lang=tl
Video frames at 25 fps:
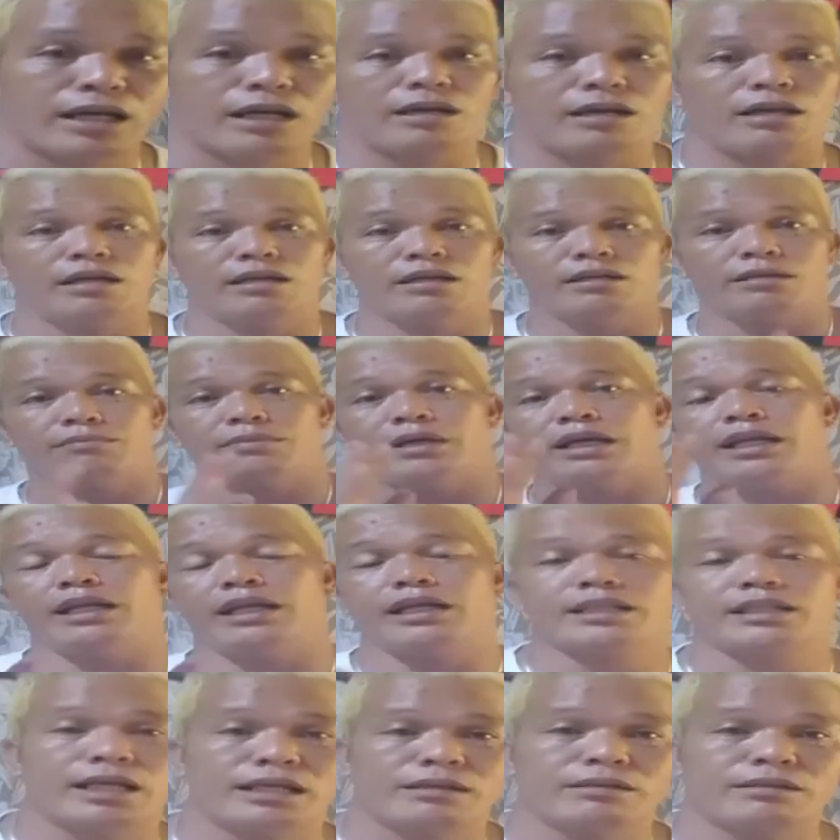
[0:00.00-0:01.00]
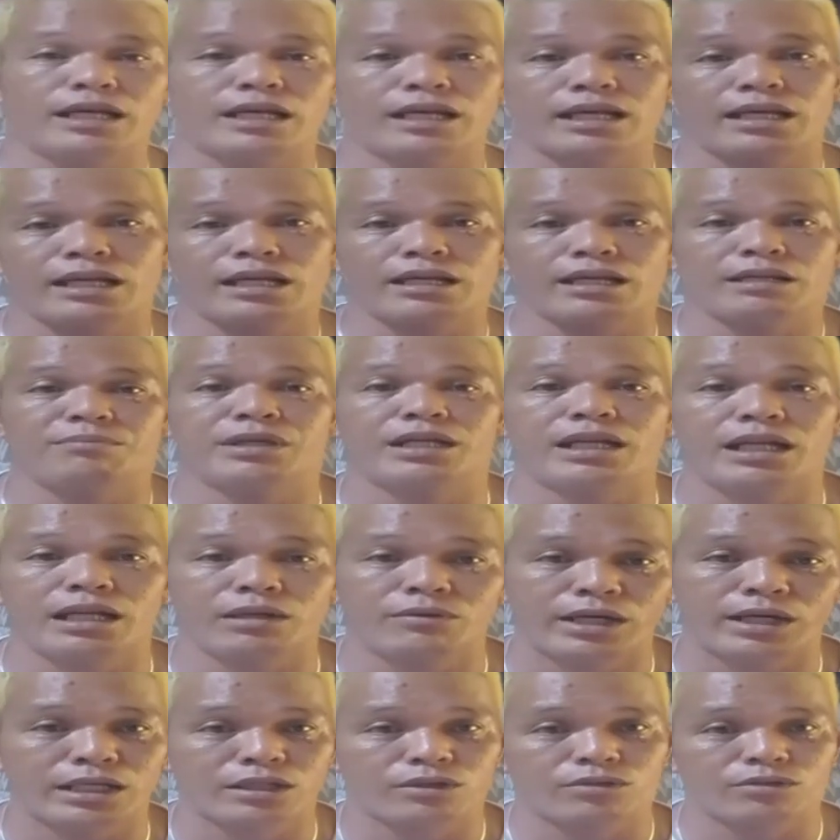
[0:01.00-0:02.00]
palitan akin lang
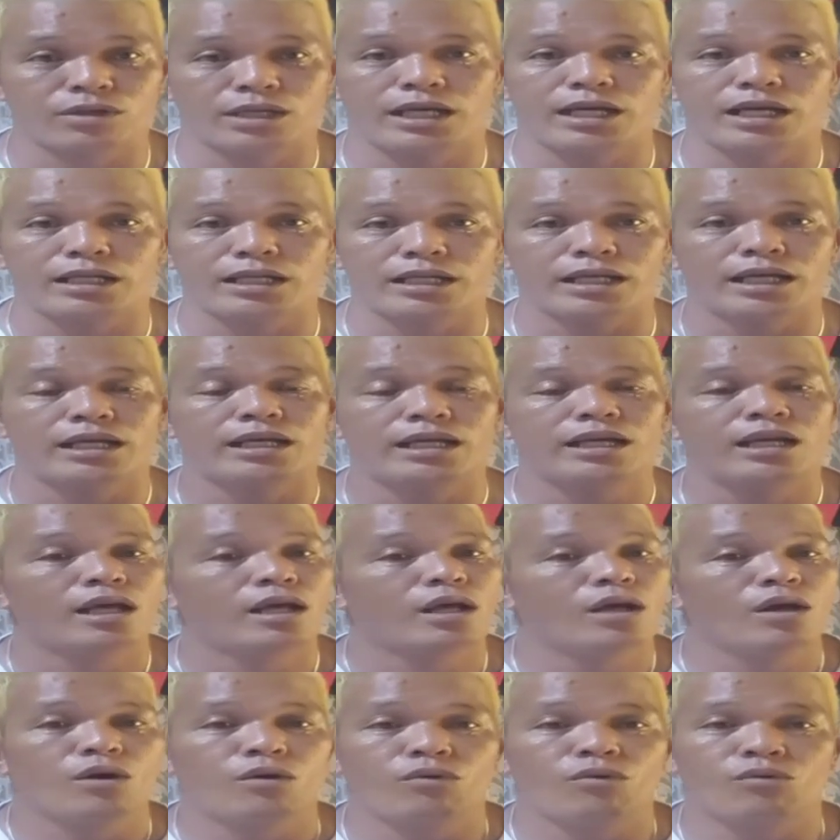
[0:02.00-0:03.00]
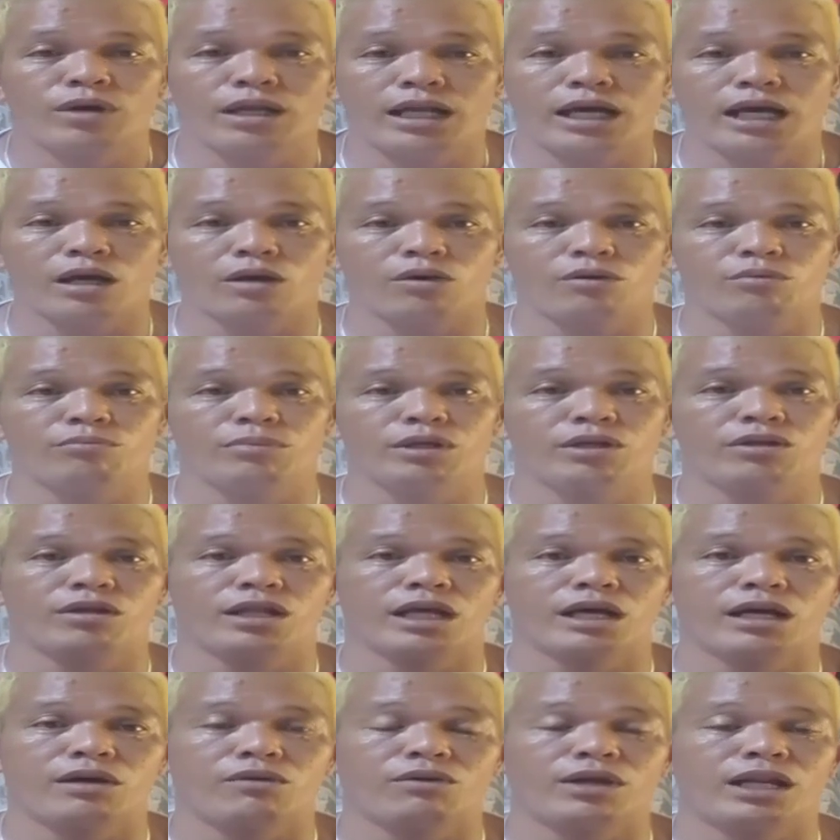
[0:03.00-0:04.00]
pinaliwanag ko lang na wala akong binura,
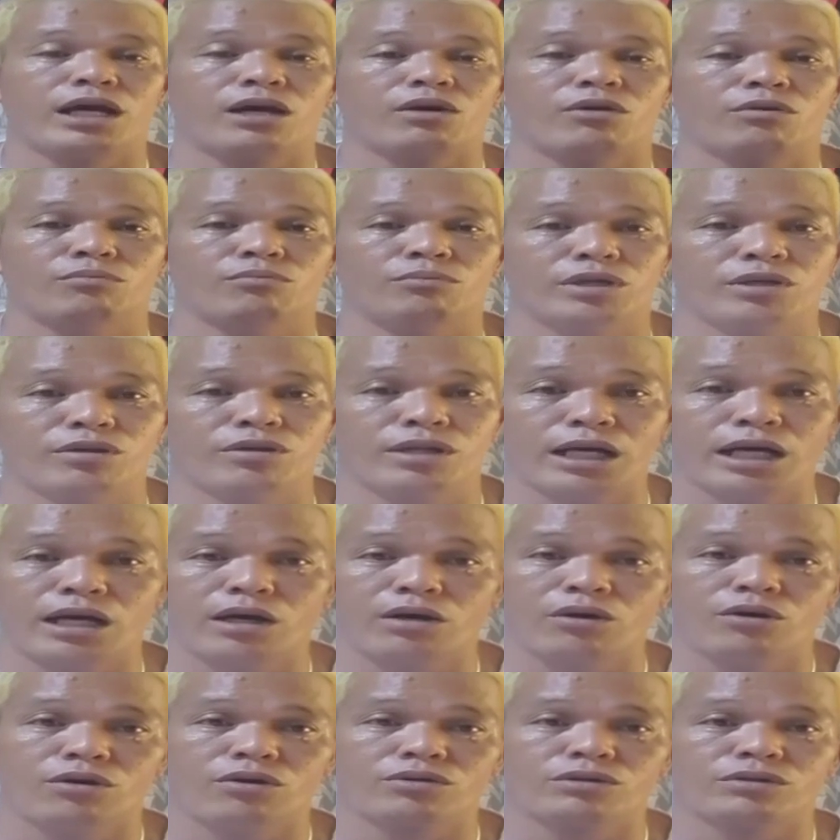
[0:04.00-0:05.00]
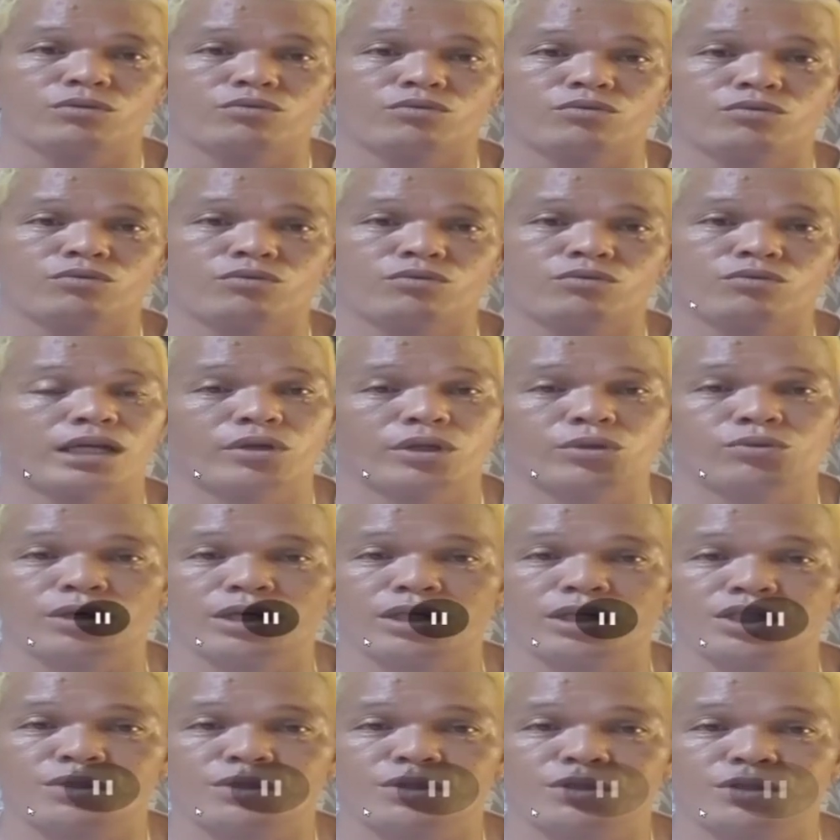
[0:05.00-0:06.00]
wala akong binuraot wala akong kinuwang
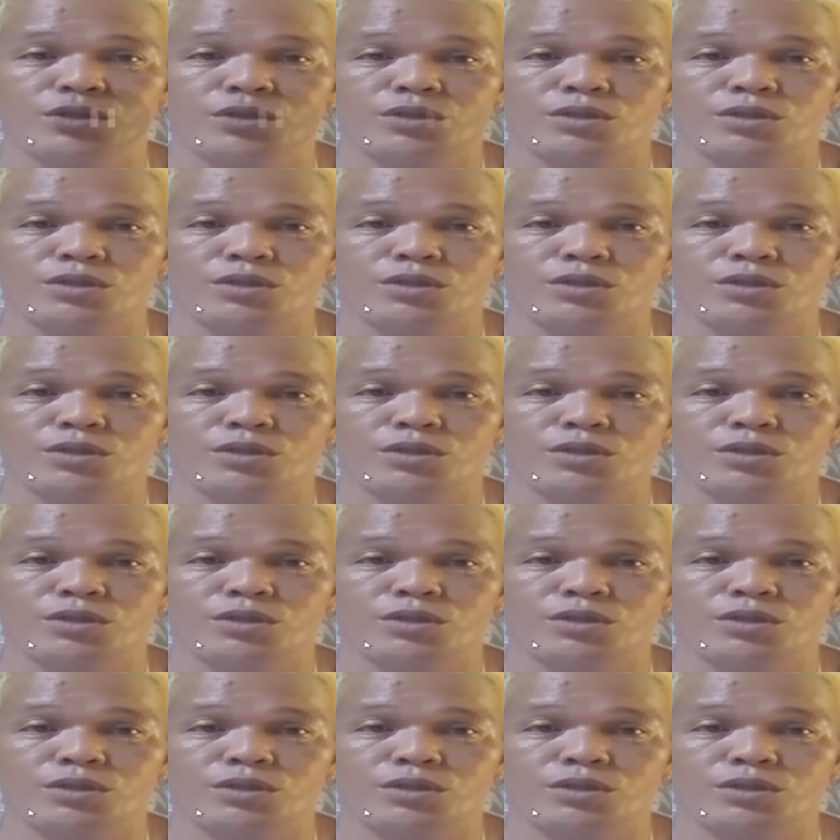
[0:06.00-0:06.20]
school tama yan sir